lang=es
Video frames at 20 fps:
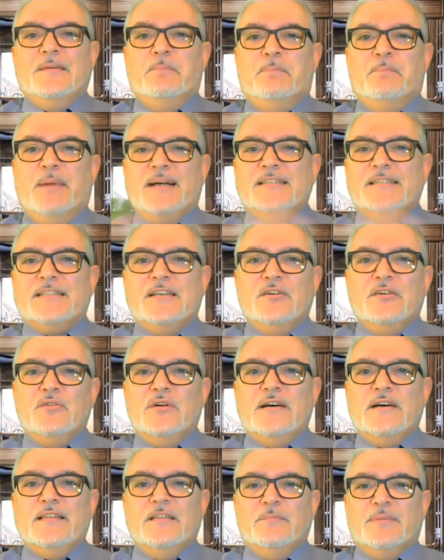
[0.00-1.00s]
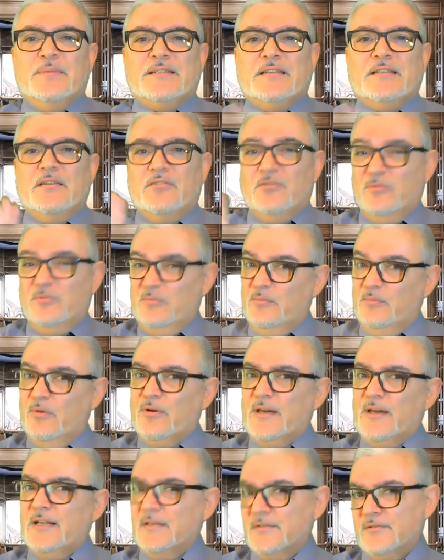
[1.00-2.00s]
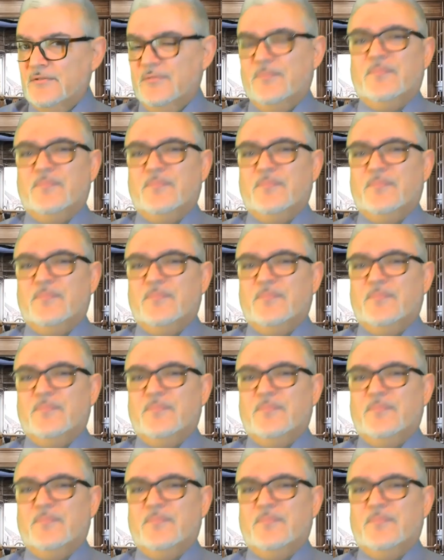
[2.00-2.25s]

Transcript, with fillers: pasa hoja del pasado, borra eso.